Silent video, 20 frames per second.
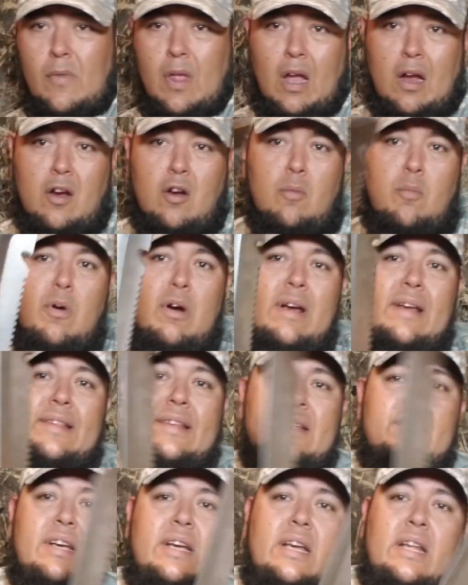como
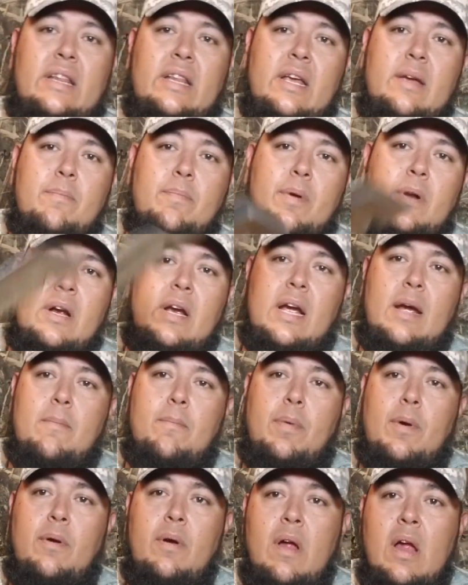este chiquitín, por
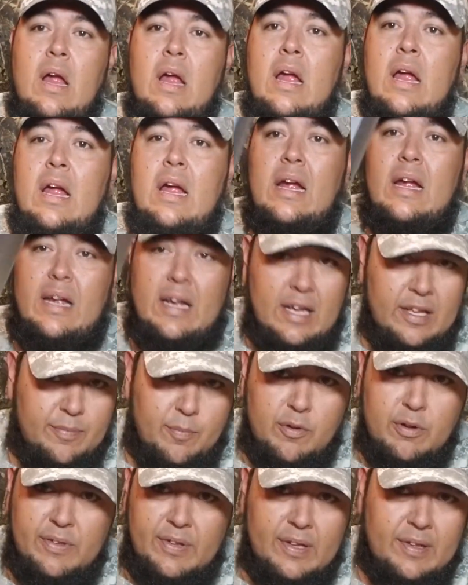ejemplo, es
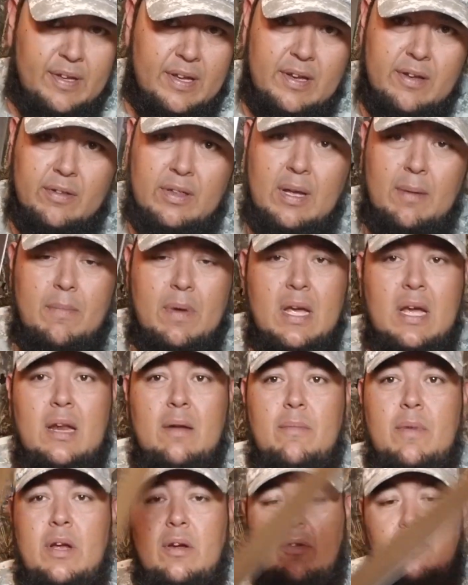muy sencillo también,
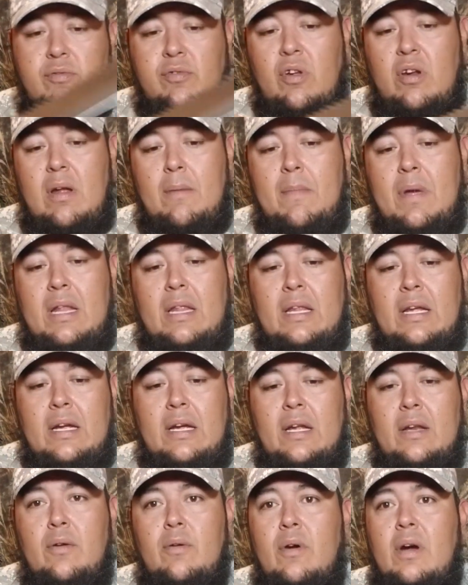amigos. Solamente
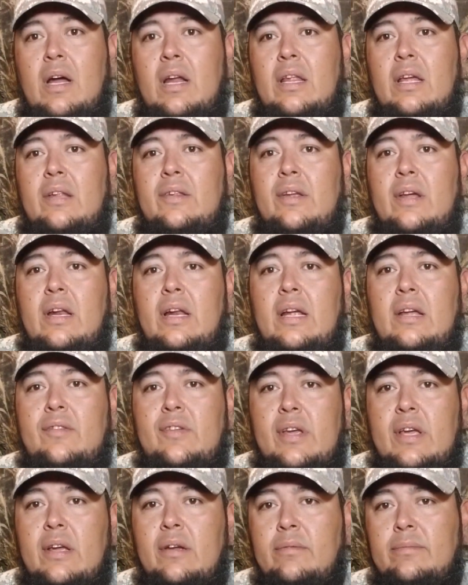que en lugar de hacerle
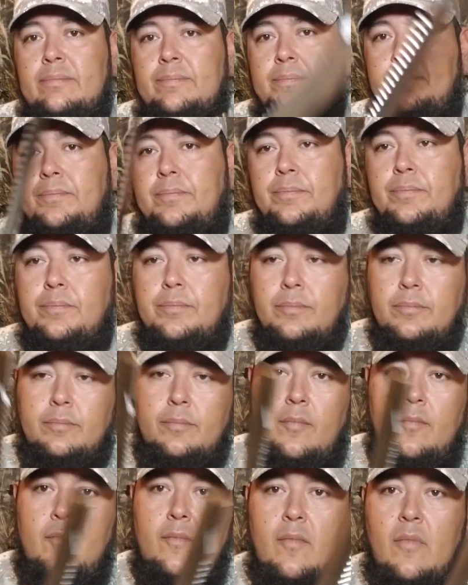así,
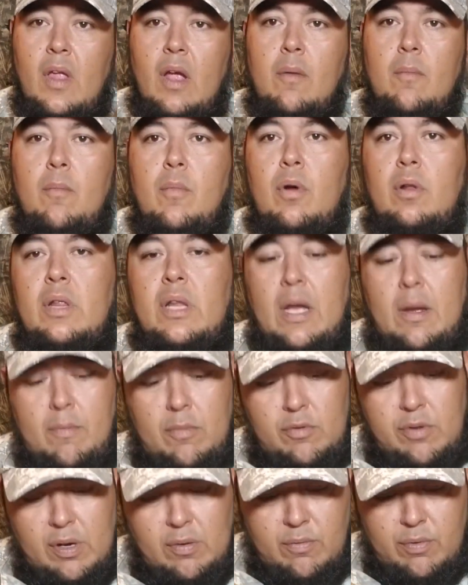
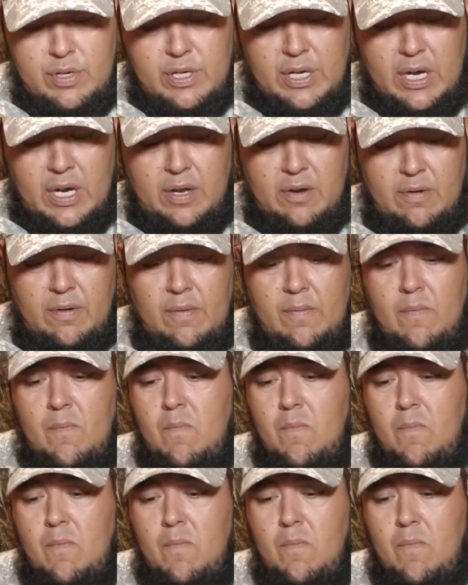volteamos el cuchillo.